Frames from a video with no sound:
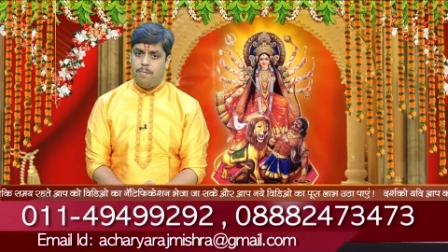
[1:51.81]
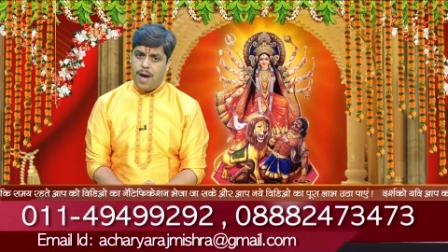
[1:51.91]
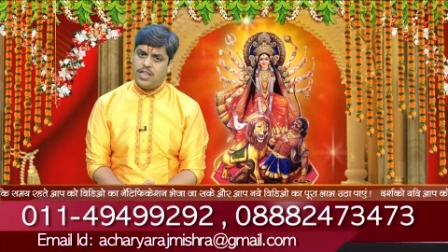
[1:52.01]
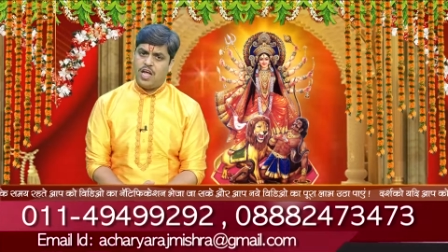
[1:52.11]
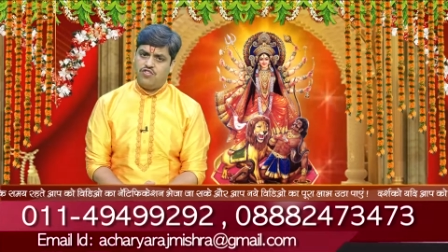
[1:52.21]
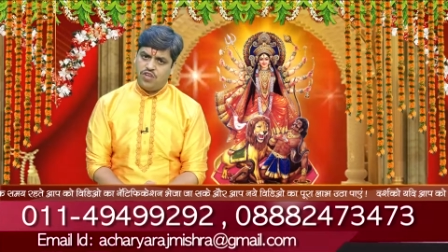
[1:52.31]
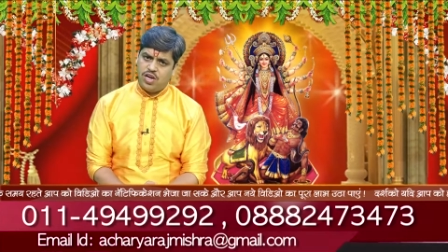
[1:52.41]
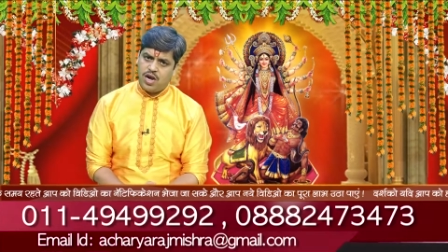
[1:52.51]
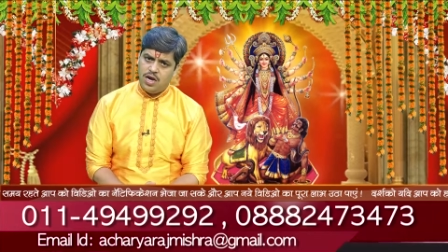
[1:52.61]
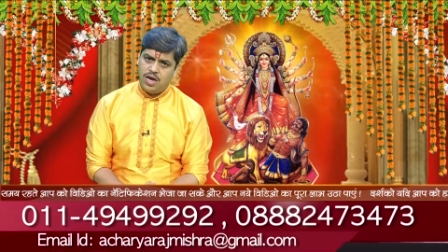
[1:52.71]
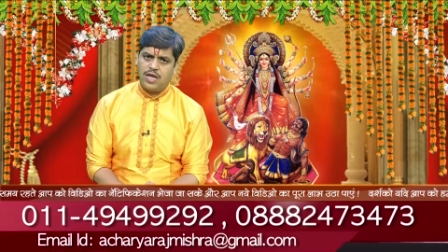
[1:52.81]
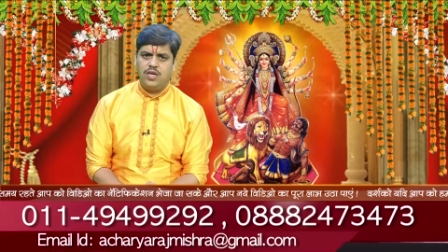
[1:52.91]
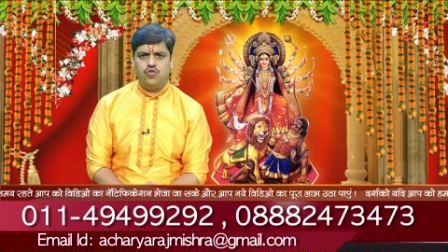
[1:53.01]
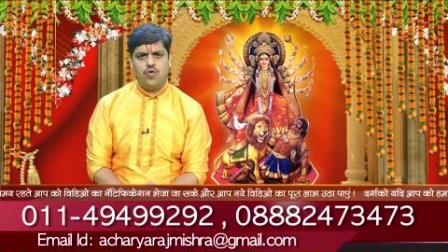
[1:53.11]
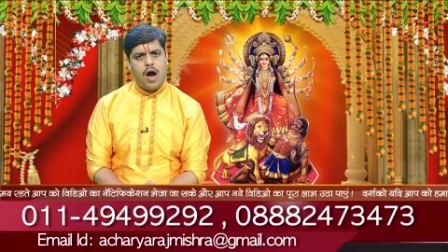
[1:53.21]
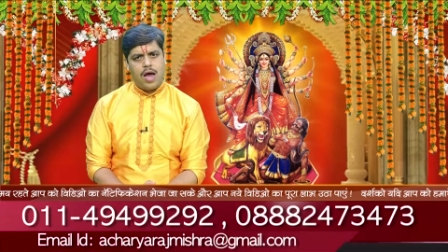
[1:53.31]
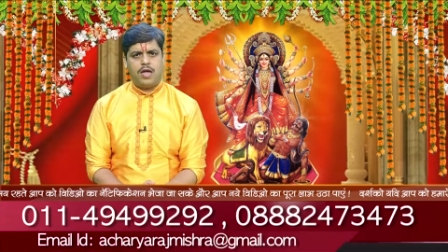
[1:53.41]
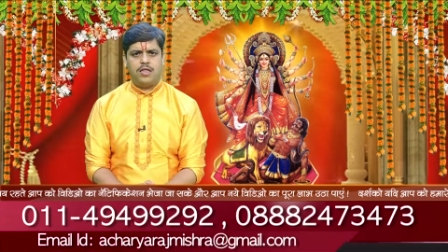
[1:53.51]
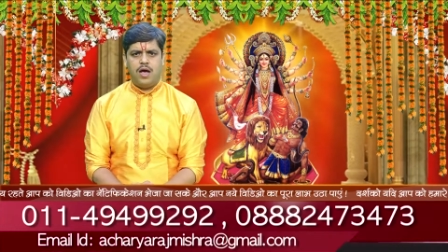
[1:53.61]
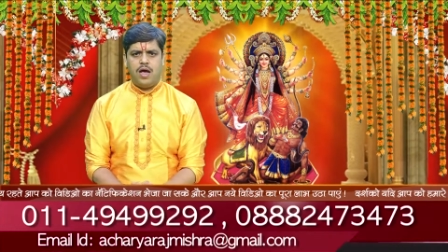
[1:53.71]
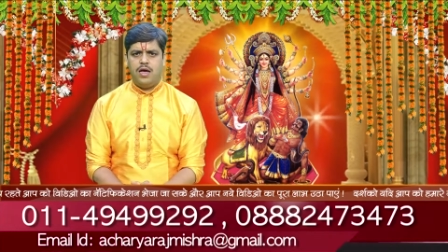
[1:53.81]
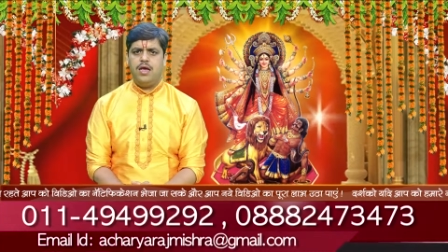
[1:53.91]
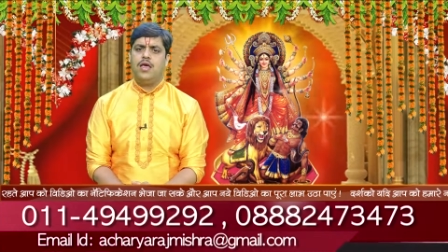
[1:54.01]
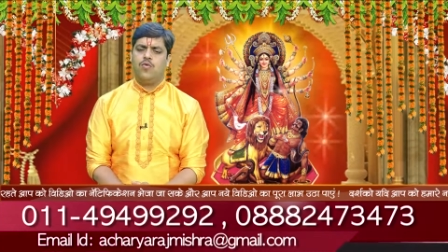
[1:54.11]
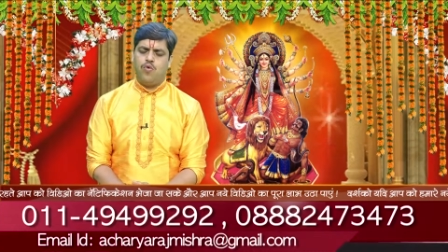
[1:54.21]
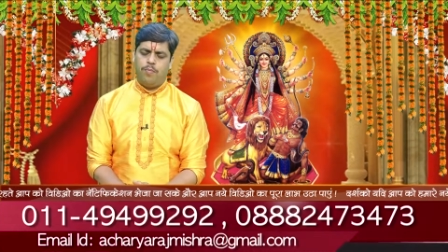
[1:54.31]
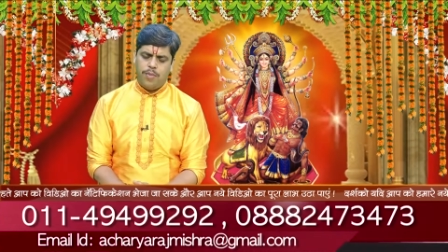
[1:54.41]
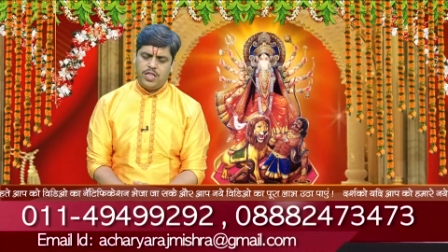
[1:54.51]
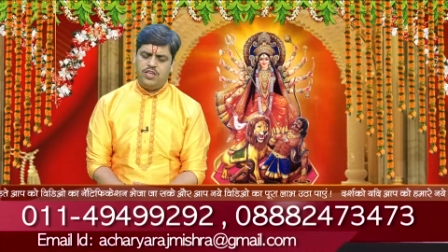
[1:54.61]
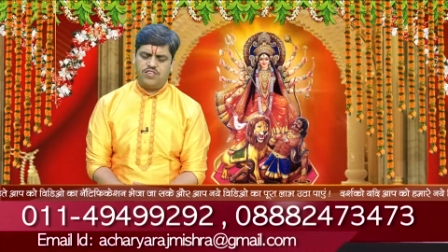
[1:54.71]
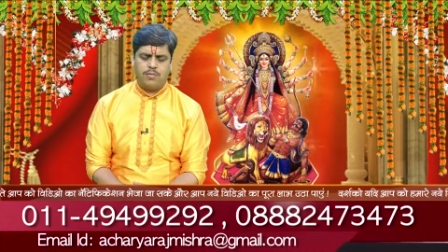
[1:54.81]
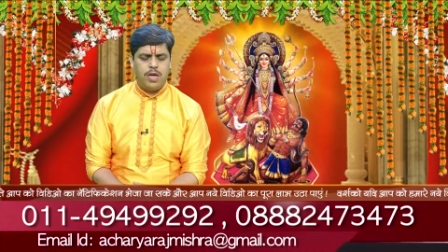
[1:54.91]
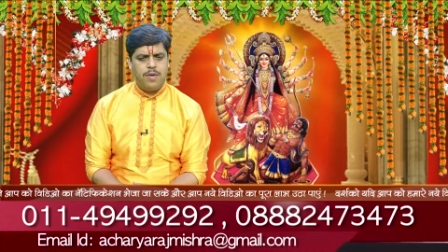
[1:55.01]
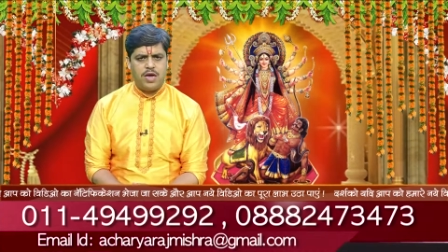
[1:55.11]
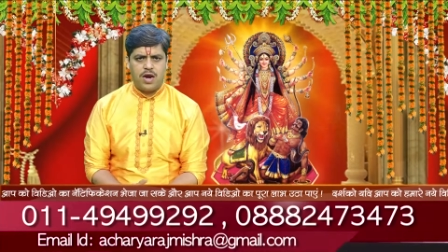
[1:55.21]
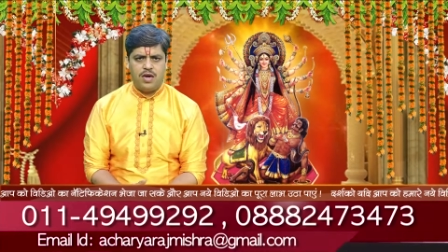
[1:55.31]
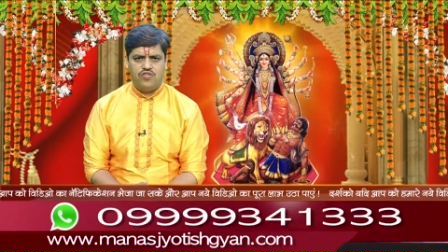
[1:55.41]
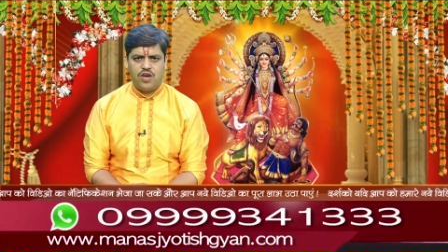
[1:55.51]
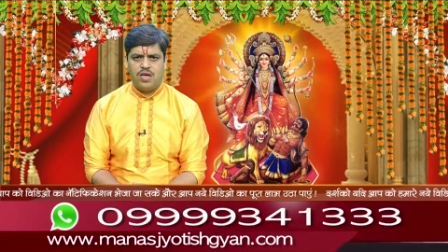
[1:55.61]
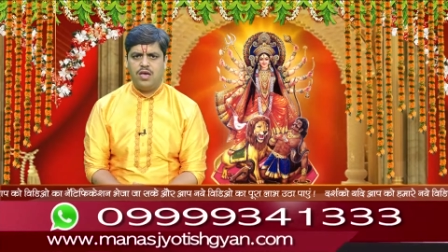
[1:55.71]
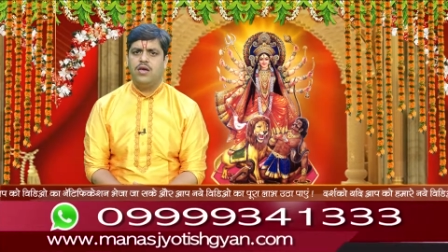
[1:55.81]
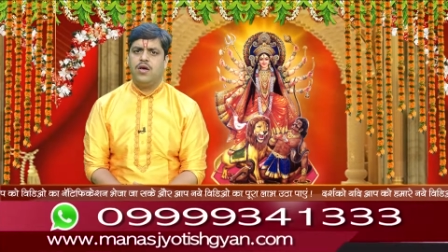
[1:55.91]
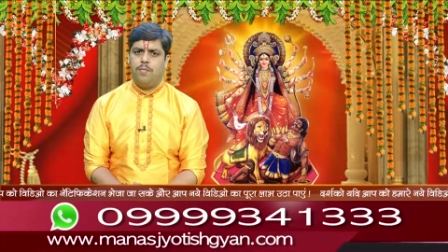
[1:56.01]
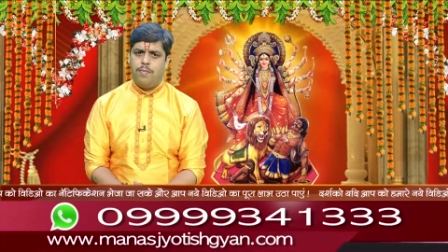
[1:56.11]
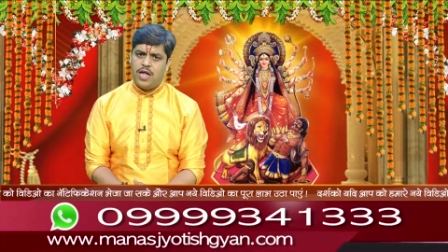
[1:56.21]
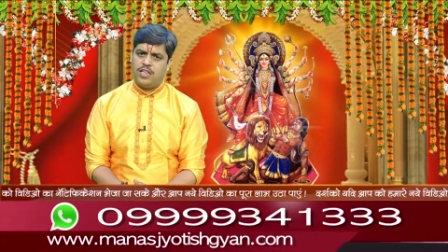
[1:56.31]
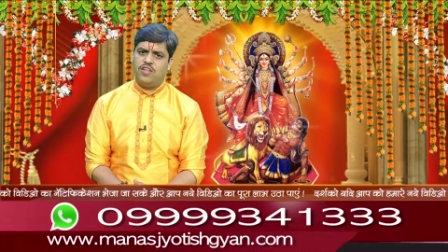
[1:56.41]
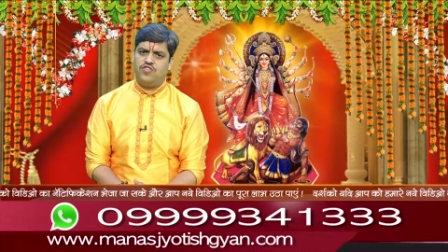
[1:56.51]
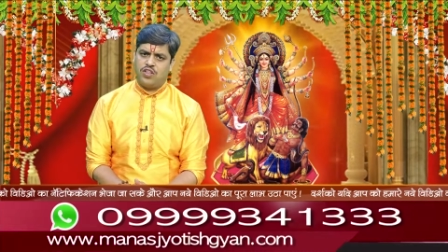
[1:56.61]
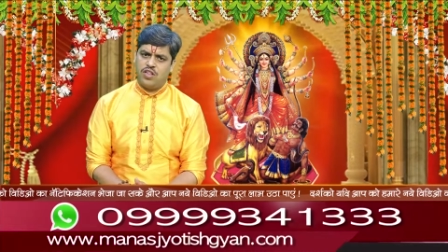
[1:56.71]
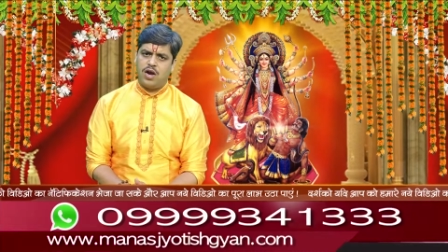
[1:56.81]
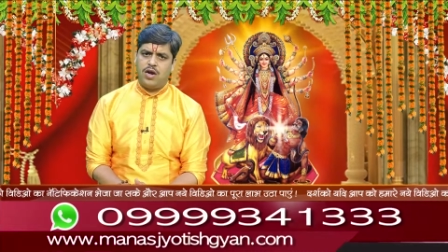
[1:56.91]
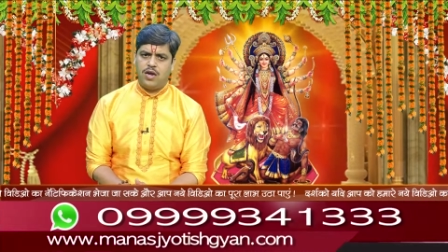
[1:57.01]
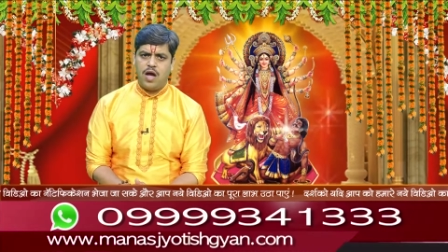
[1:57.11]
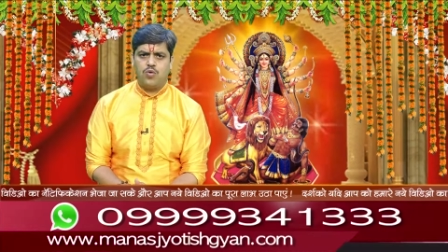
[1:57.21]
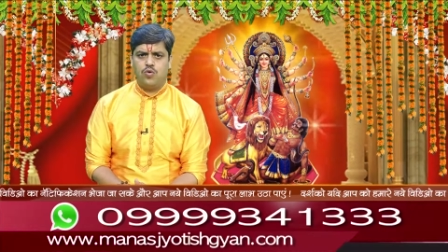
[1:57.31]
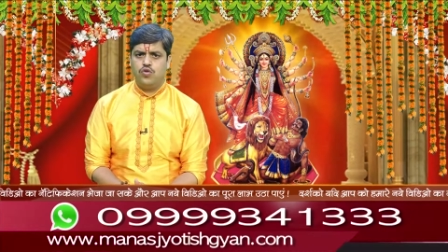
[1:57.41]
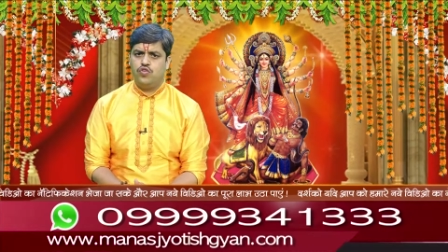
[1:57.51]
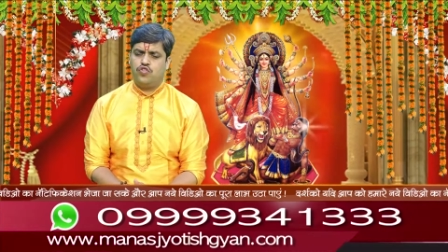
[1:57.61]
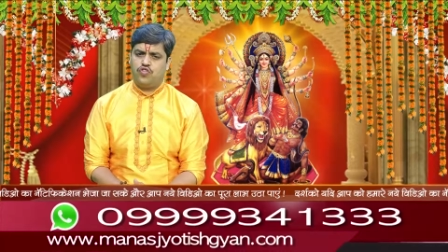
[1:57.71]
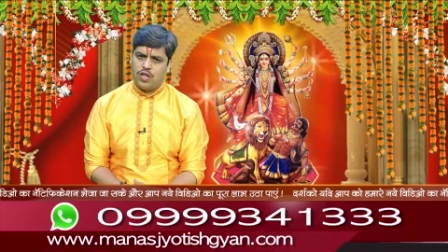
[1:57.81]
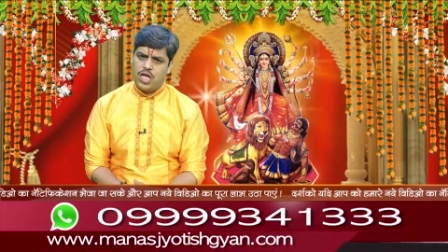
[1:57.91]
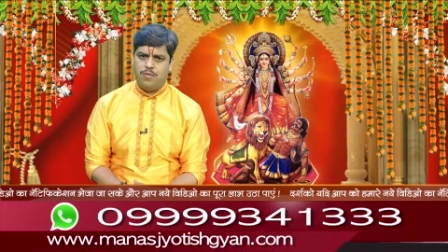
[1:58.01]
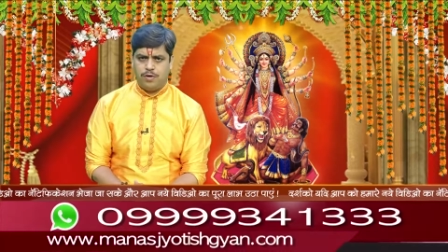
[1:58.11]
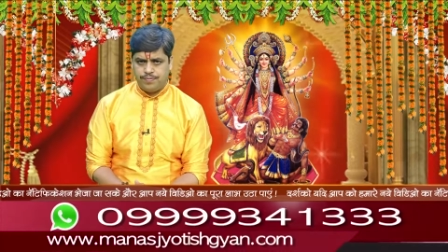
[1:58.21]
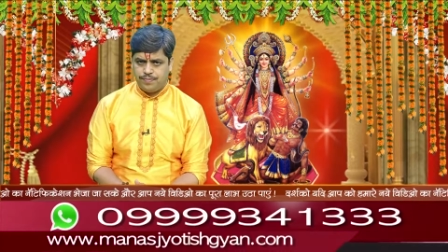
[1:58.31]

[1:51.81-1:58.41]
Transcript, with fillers: माता चंद्रघंटा की जो आराधना है वो मध्य समय में करनी चाहिए माता चंद्रघंटा को सदैव